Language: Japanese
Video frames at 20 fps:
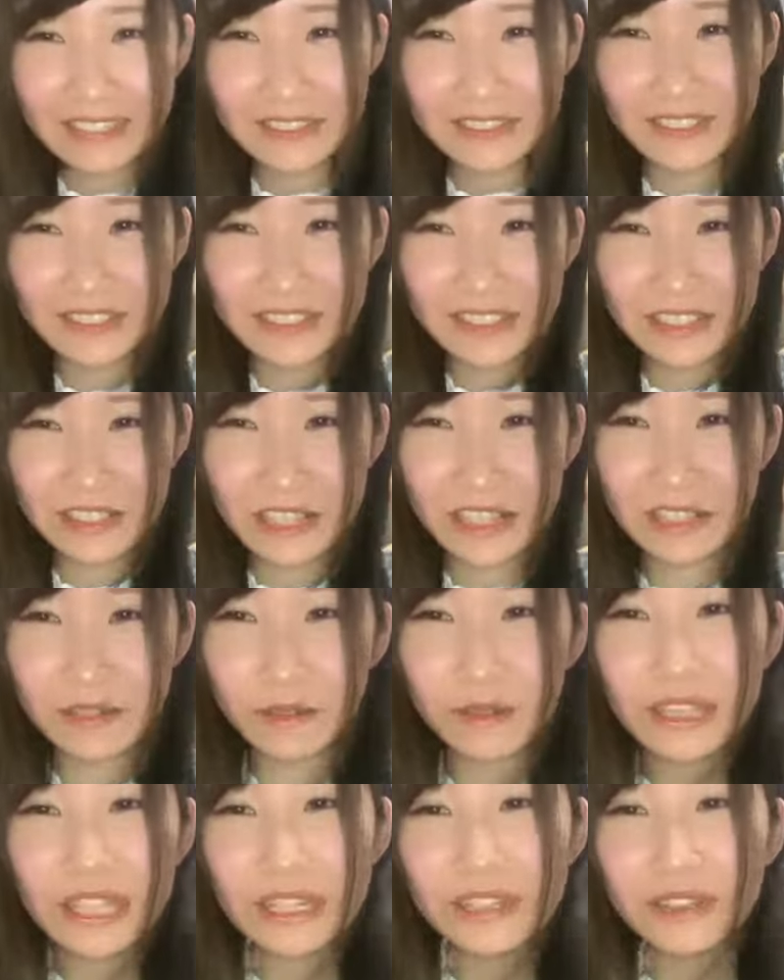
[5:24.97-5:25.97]
そうて
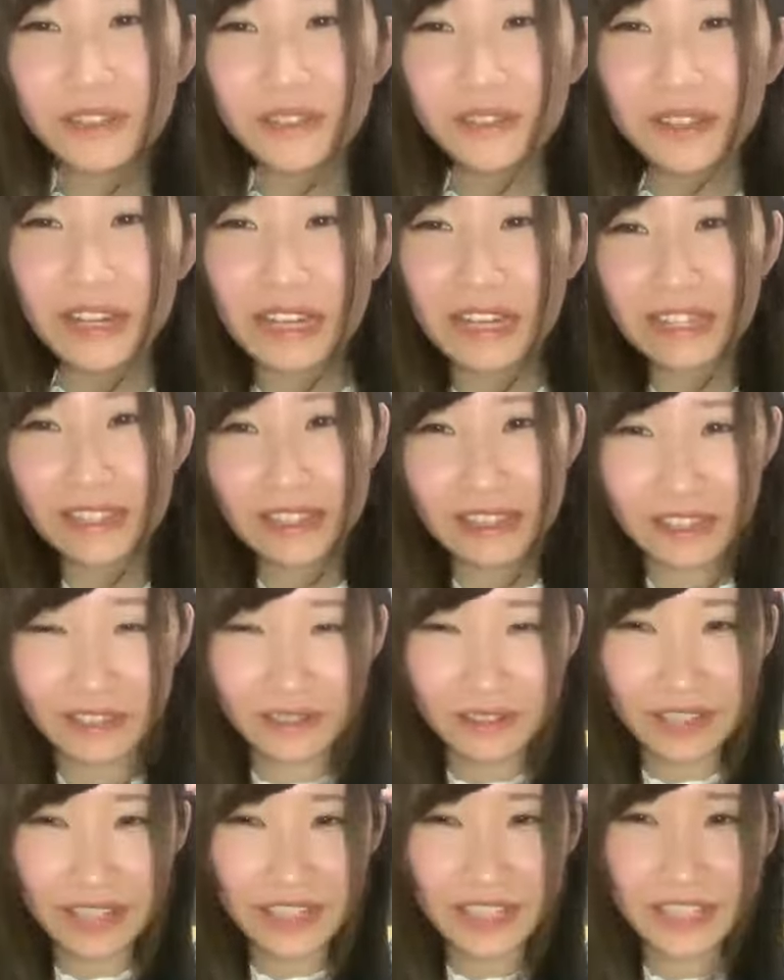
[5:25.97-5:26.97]
オタクとはってい
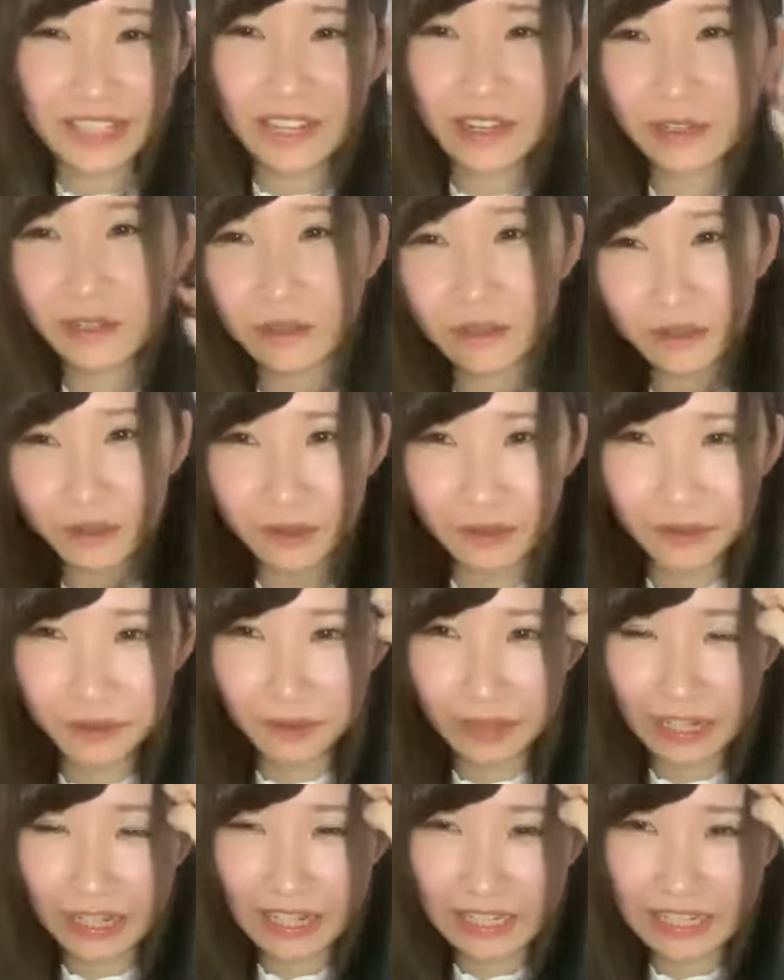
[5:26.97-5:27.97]
う哲学の本
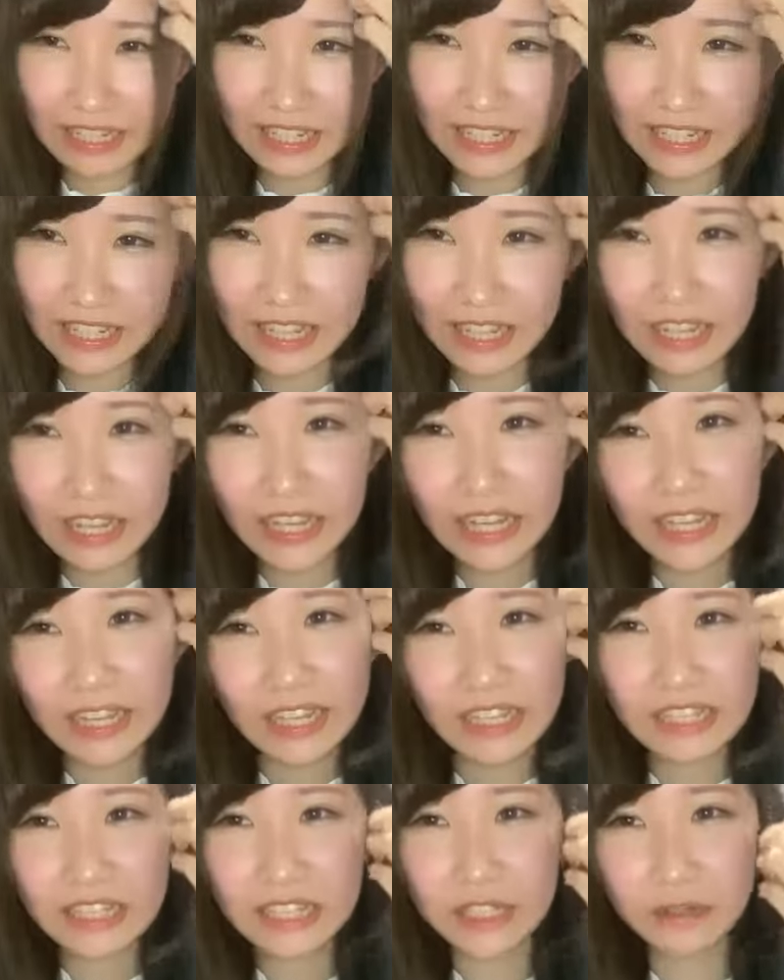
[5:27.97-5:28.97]
をねぜひ
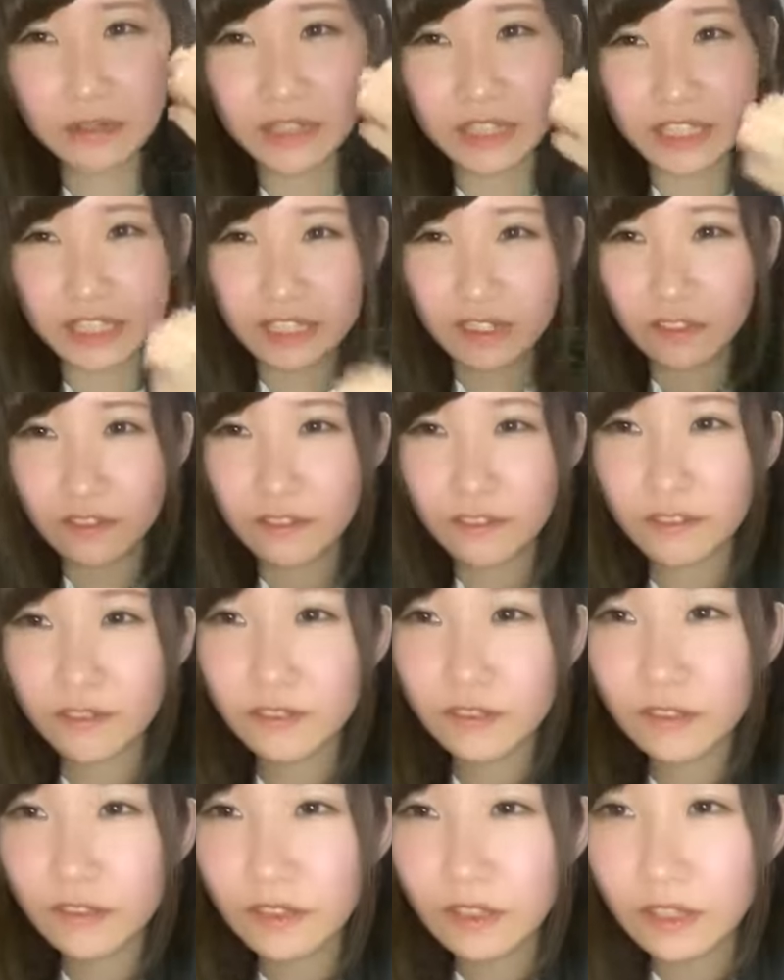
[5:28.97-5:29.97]
出してほしい
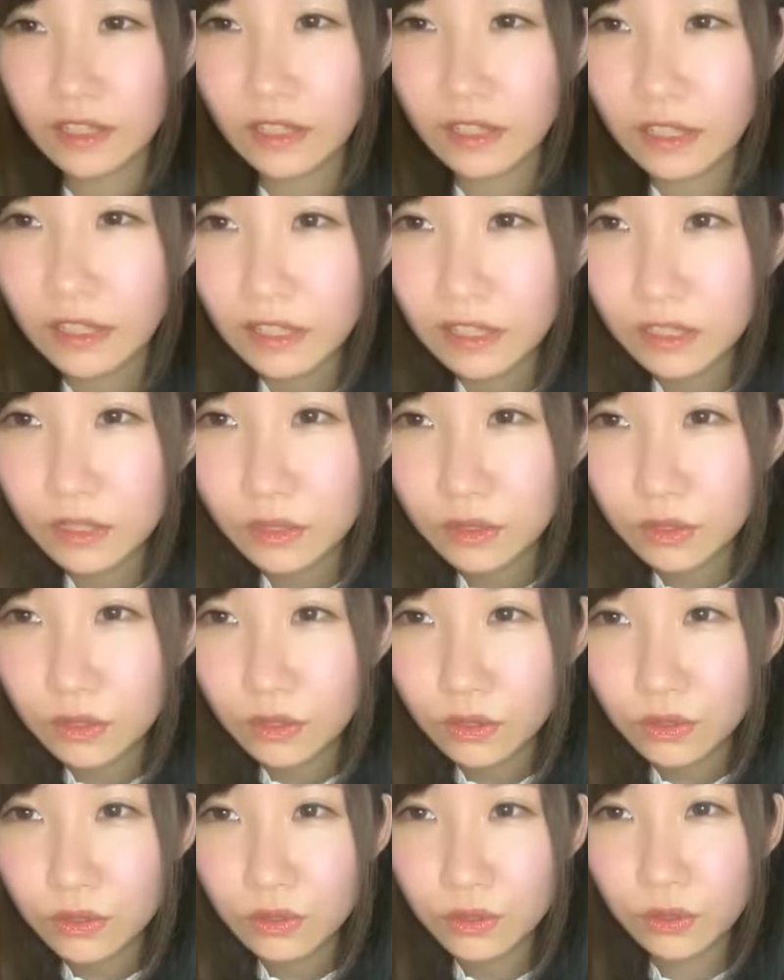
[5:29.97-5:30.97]

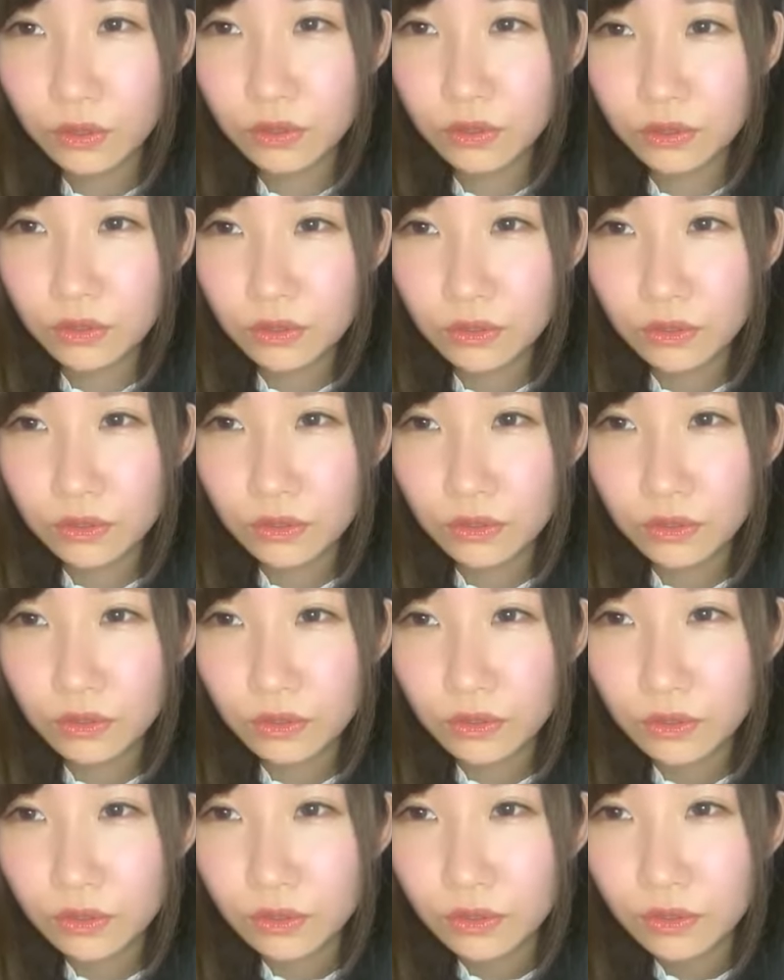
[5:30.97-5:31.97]
ソク
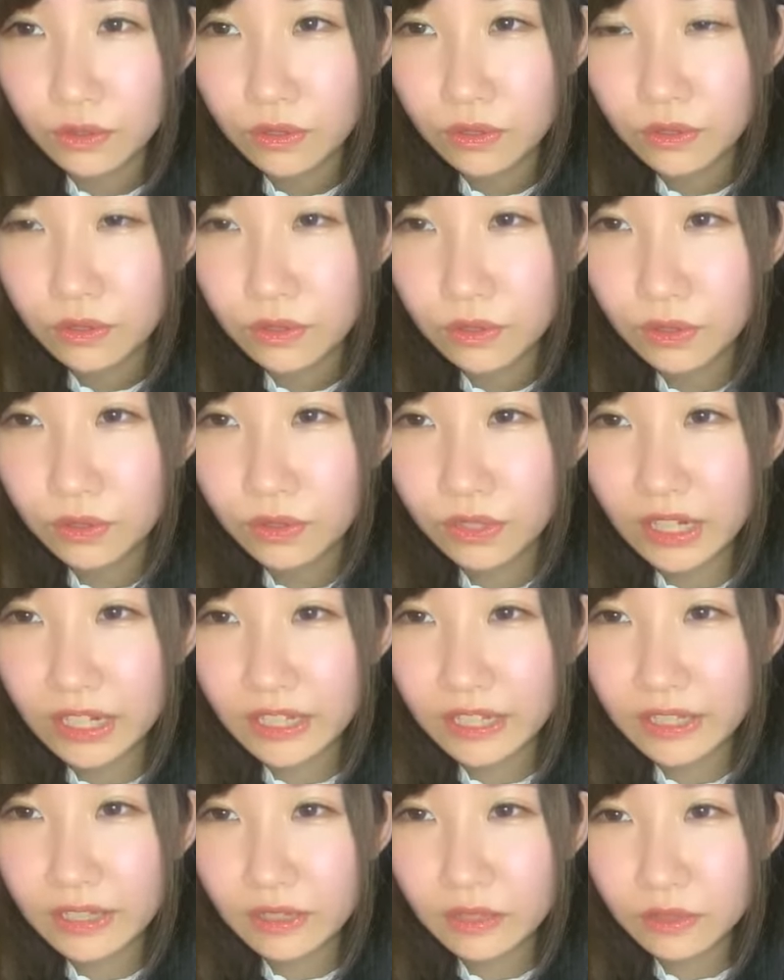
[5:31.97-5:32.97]
ソクラ
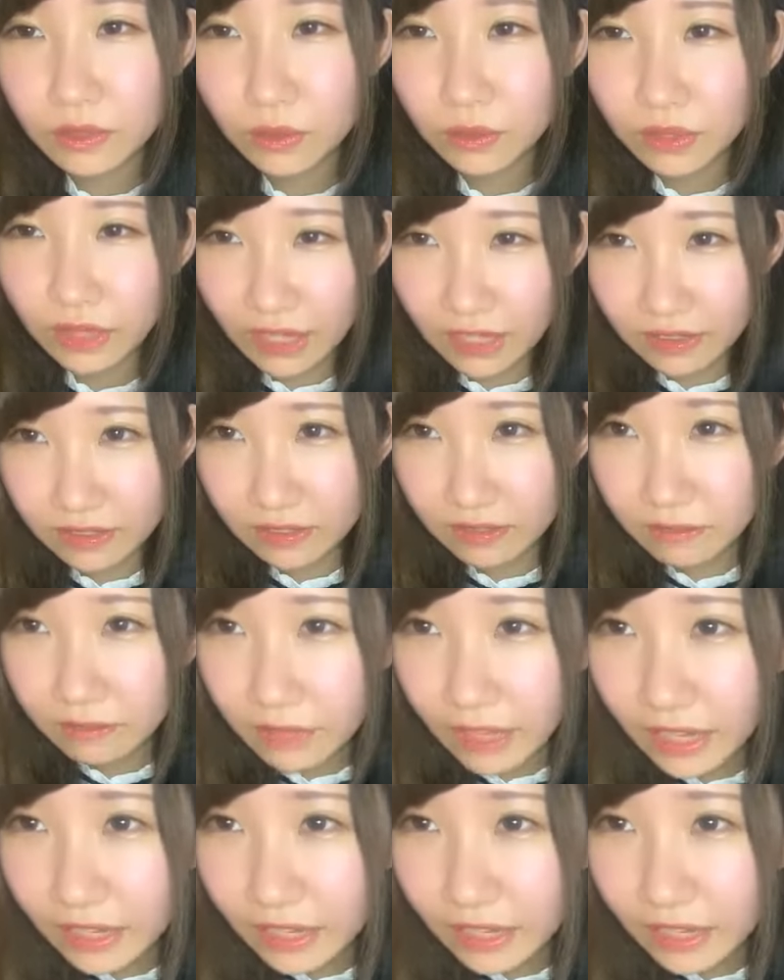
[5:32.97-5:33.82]
ソクラうん